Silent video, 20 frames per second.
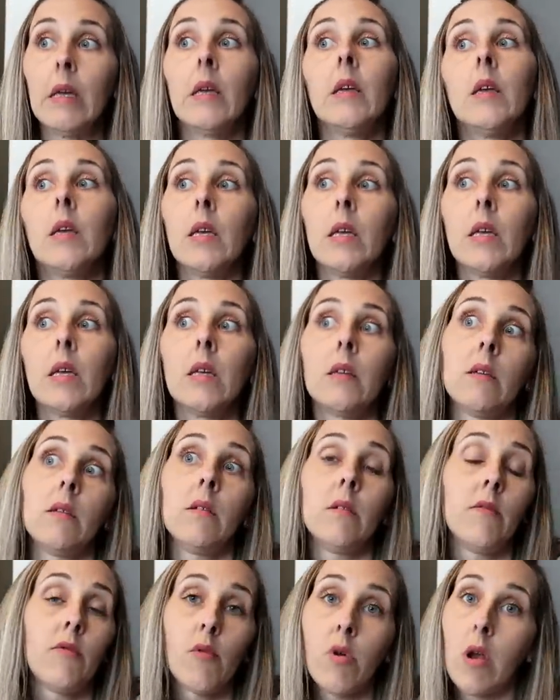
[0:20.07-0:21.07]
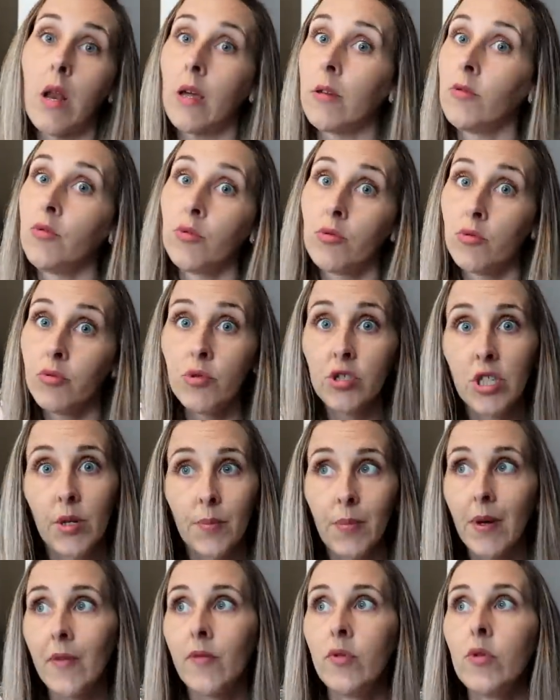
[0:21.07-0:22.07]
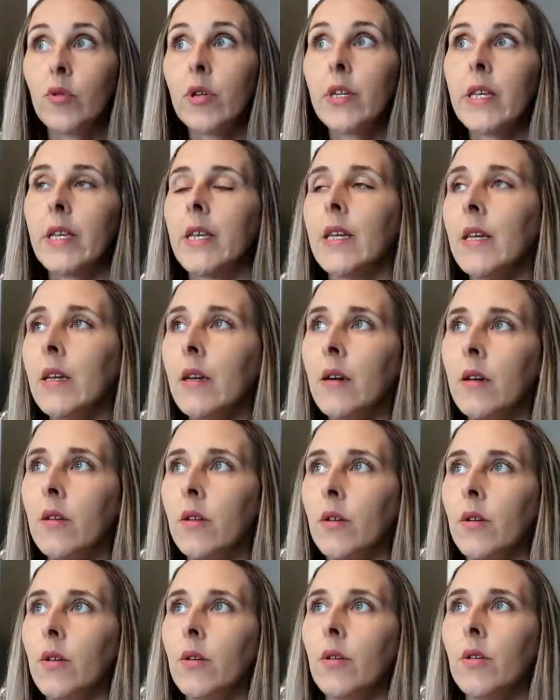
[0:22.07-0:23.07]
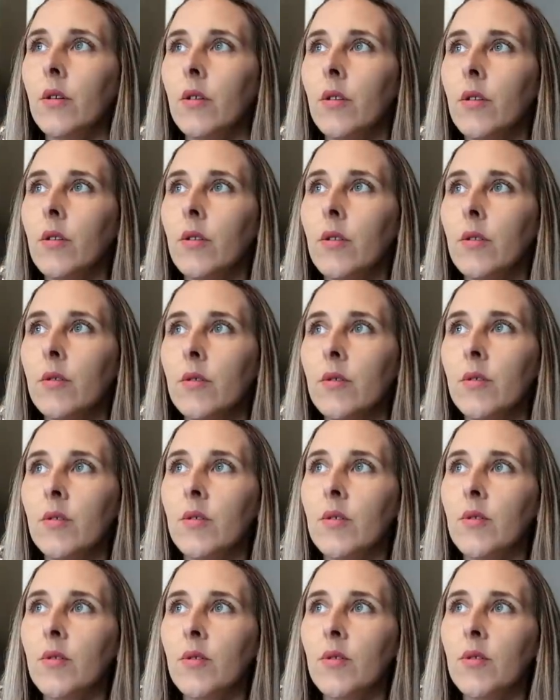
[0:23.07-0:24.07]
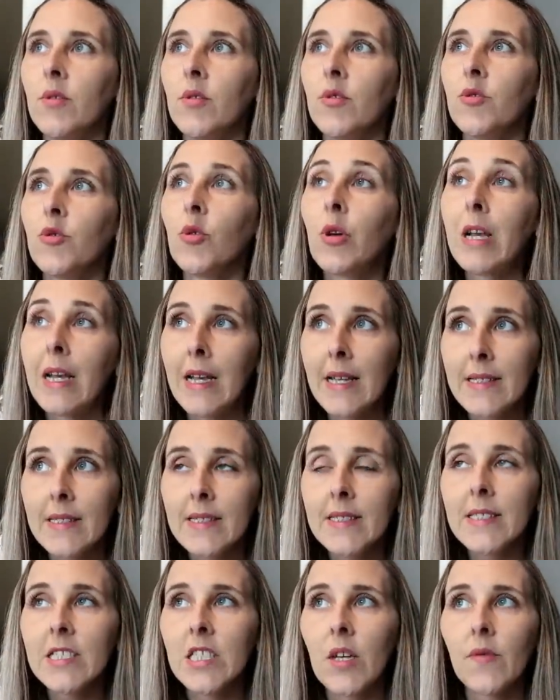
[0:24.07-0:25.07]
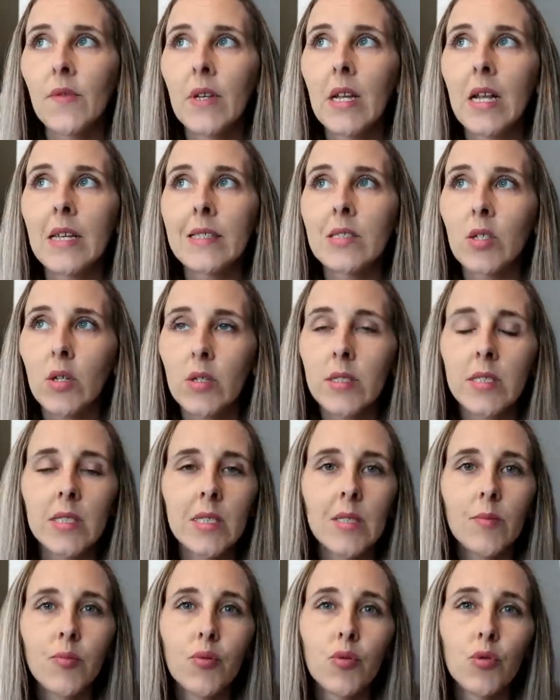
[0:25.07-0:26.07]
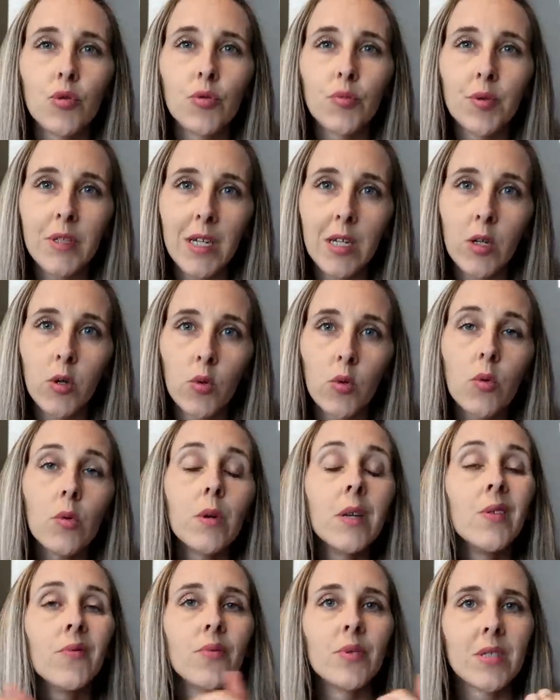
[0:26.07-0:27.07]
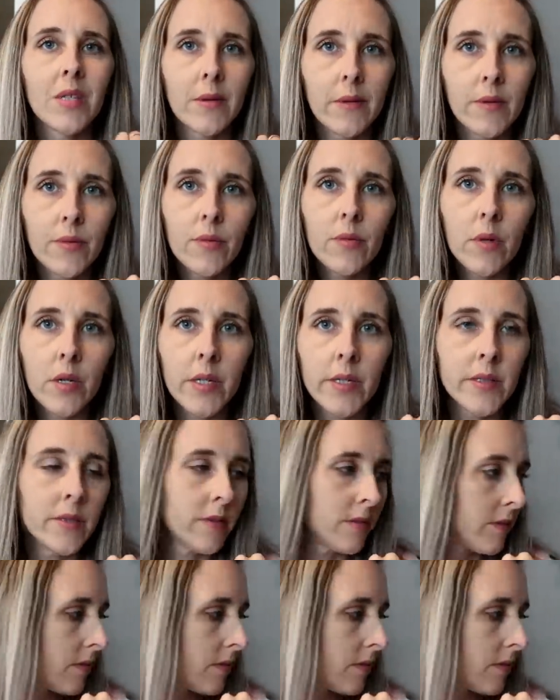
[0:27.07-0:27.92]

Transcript: Et voilà, du coup j'ai pas vlogué. Euh, donc lundi j'avais la sortie pour le biathlon et vous avez vu hein